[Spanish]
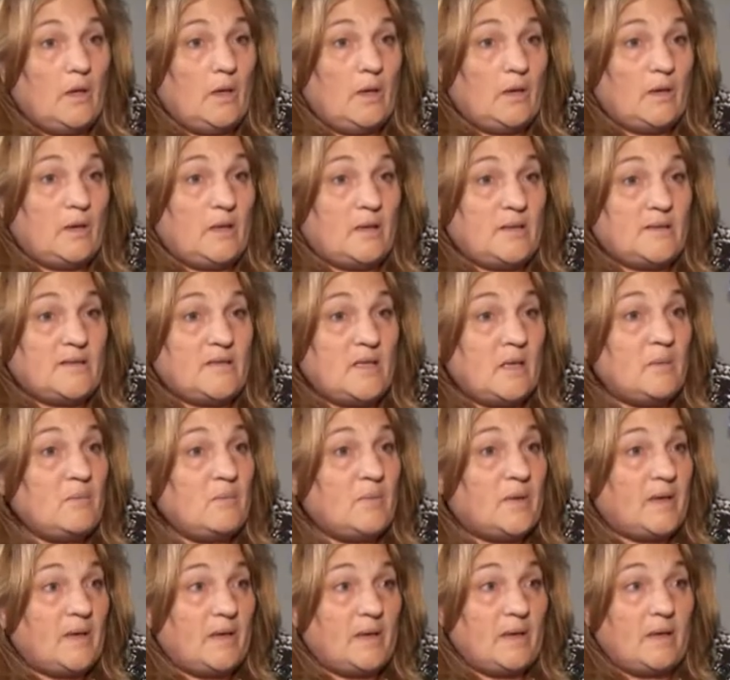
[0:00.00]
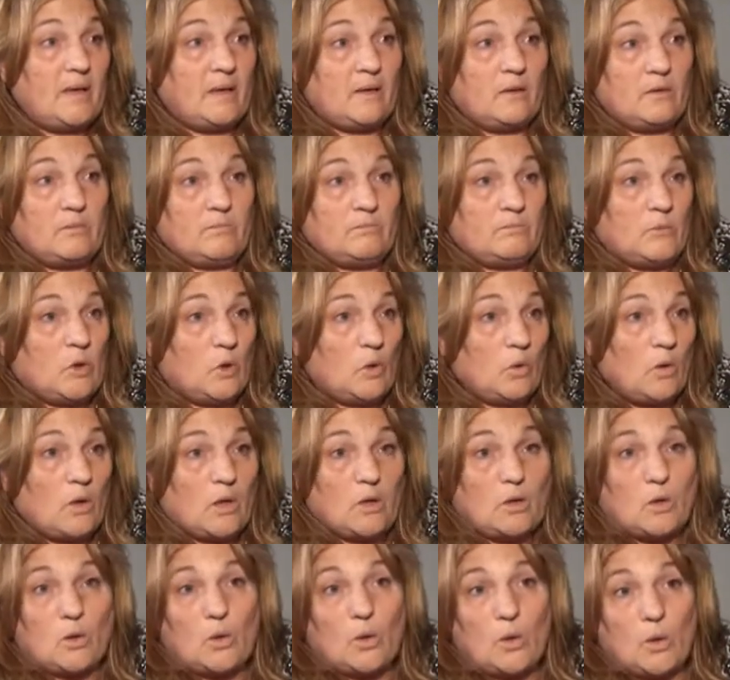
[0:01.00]
eh, siempre codo
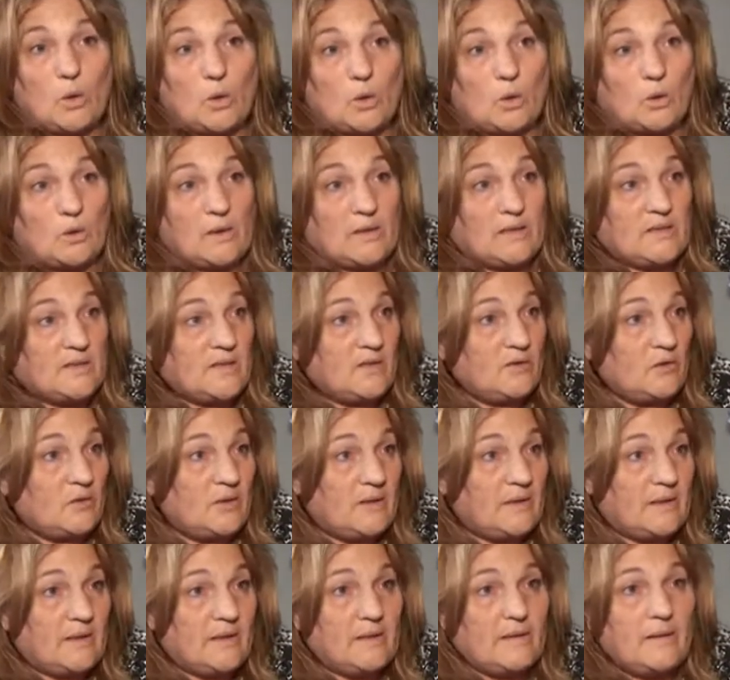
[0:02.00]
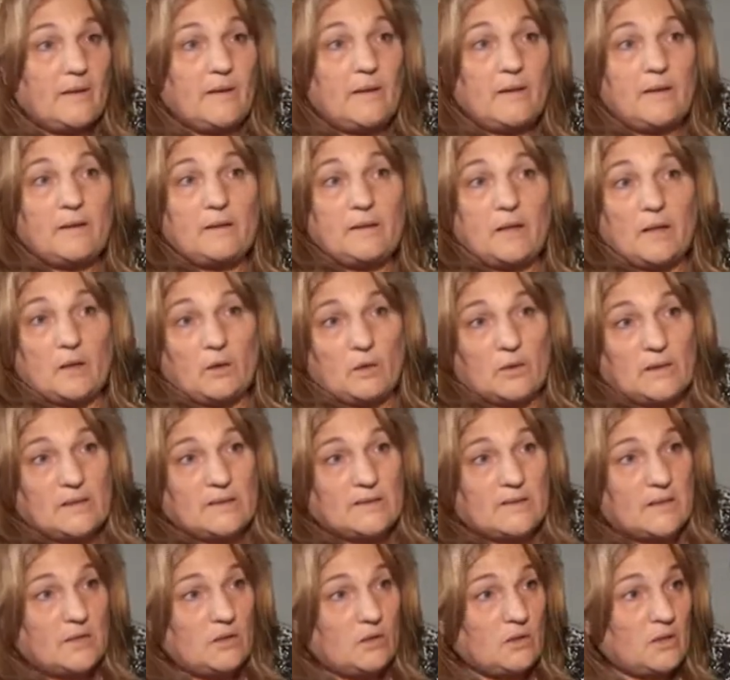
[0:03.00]
a codo con el señor intendente, con el
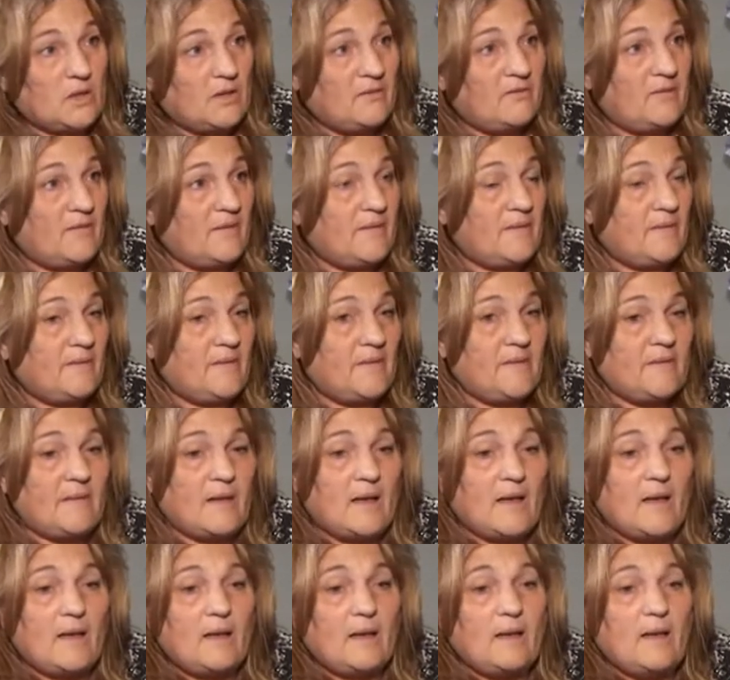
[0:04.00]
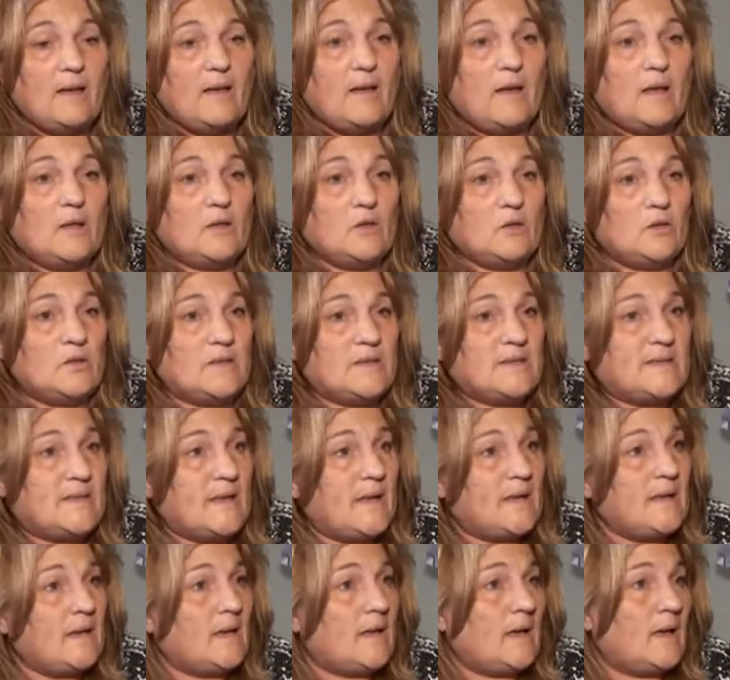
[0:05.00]
señor jefe distrital, donde se
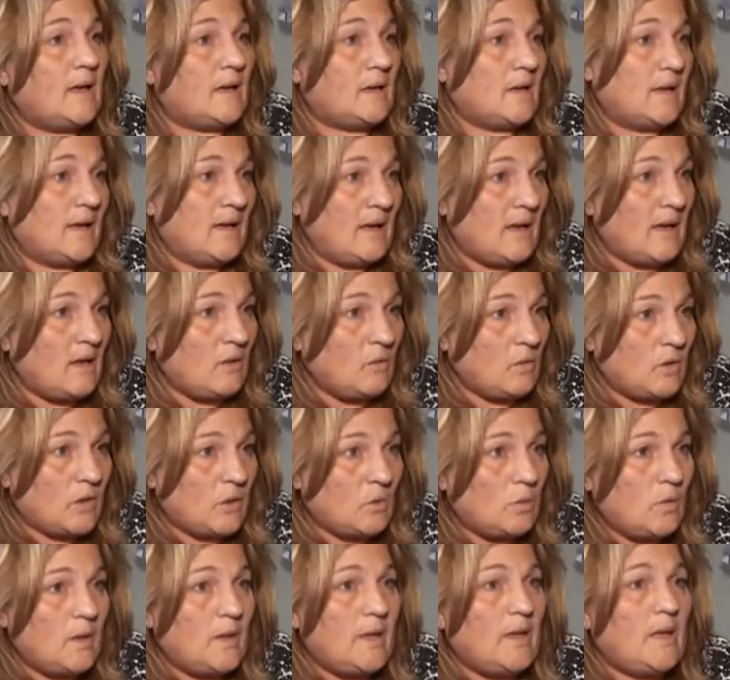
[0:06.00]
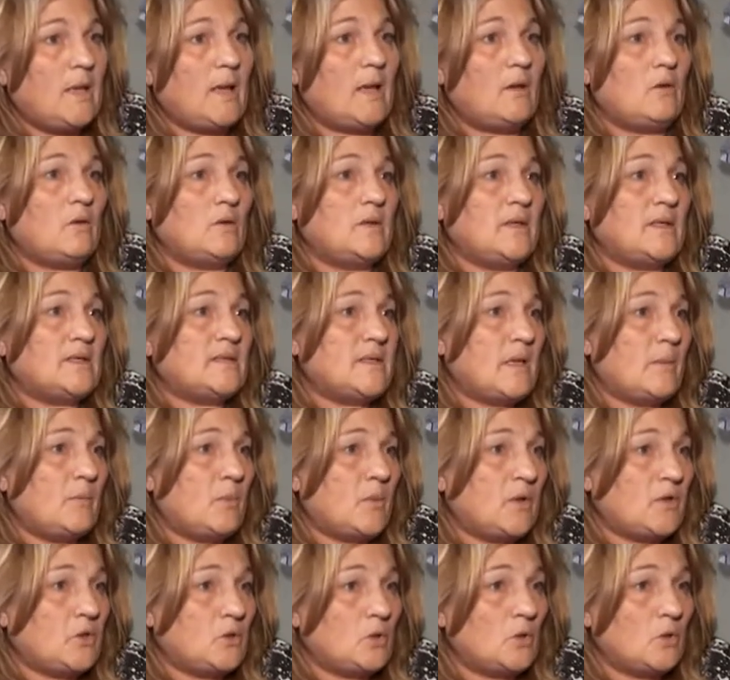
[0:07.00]
han arreglado escuelas, donde se ha
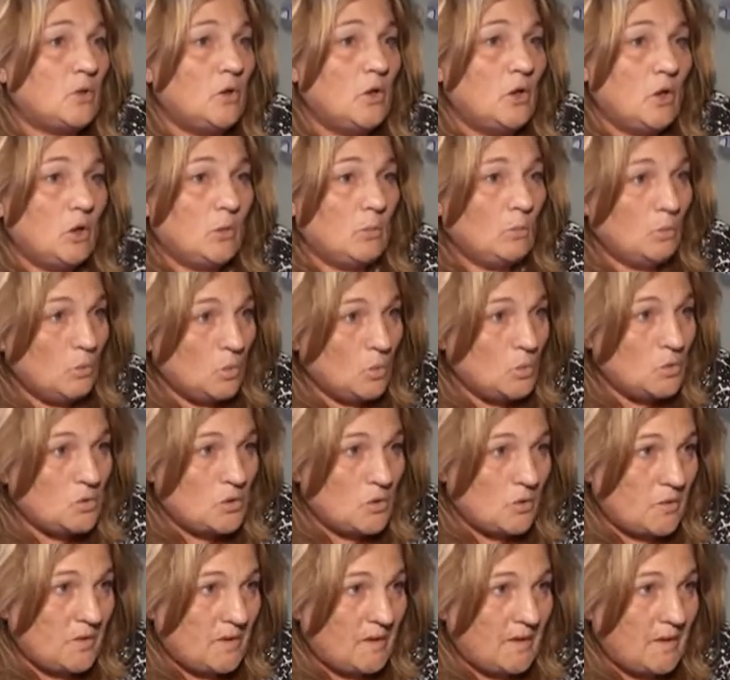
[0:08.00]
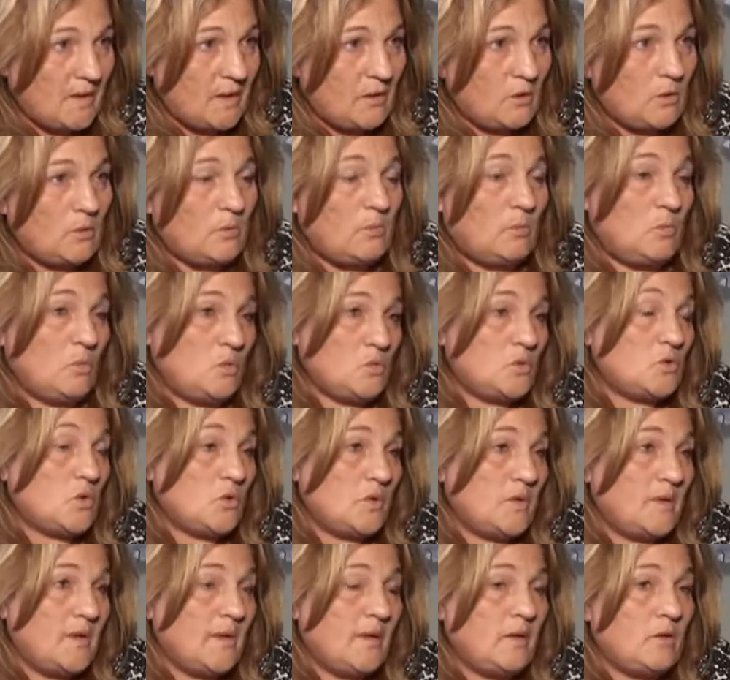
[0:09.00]
puesto mucho dinero, mucho
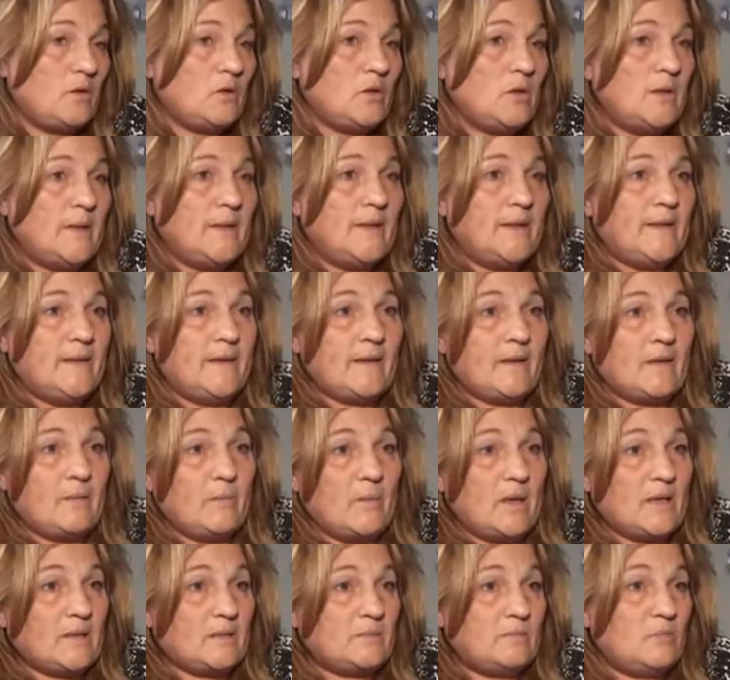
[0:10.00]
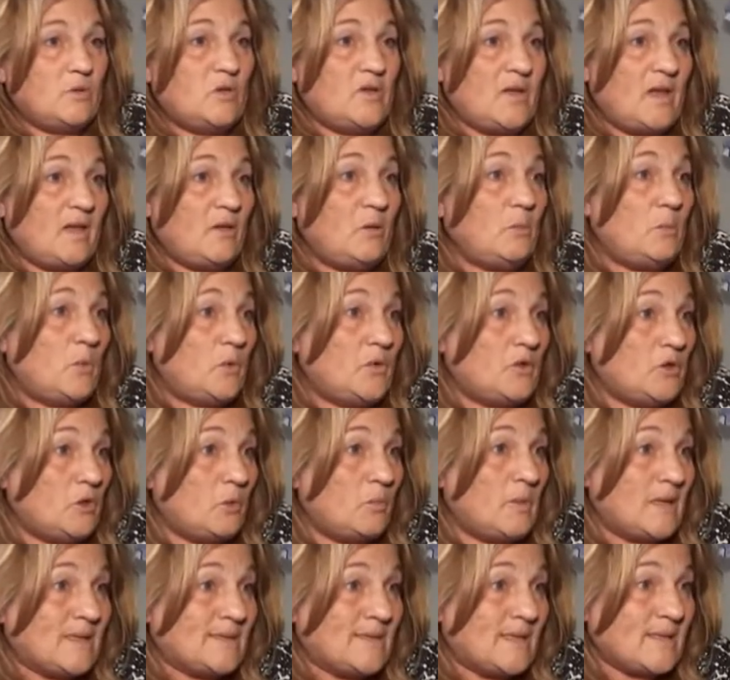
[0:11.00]
dinero, y además voy a ir un
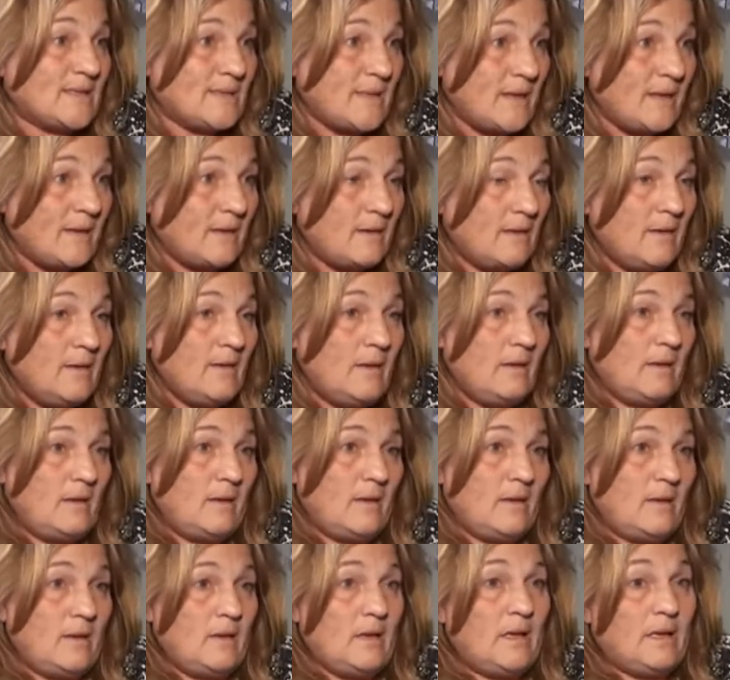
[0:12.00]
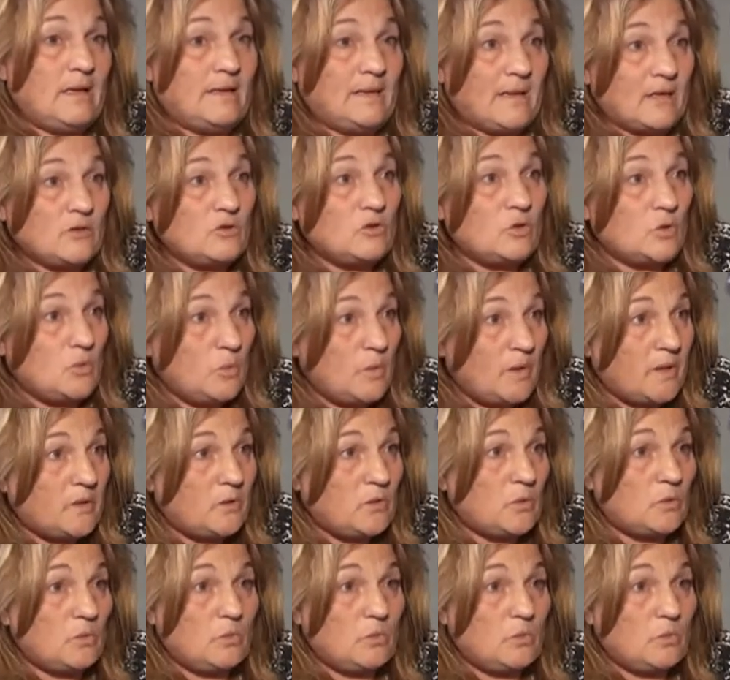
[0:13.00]
poquito más allá. En el caso nuestro